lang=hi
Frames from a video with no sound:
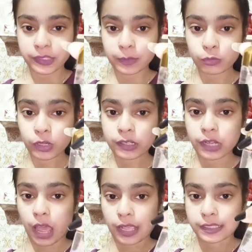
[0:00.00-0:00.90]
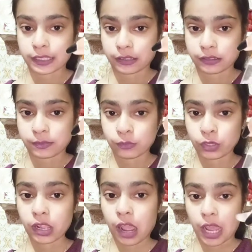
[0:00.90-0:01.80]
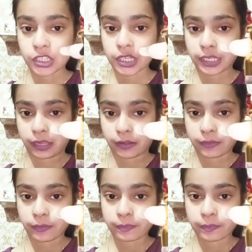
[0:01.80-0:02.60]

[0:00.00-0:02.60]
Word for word: ये पूरा ग्लास है पूरा कांच है ये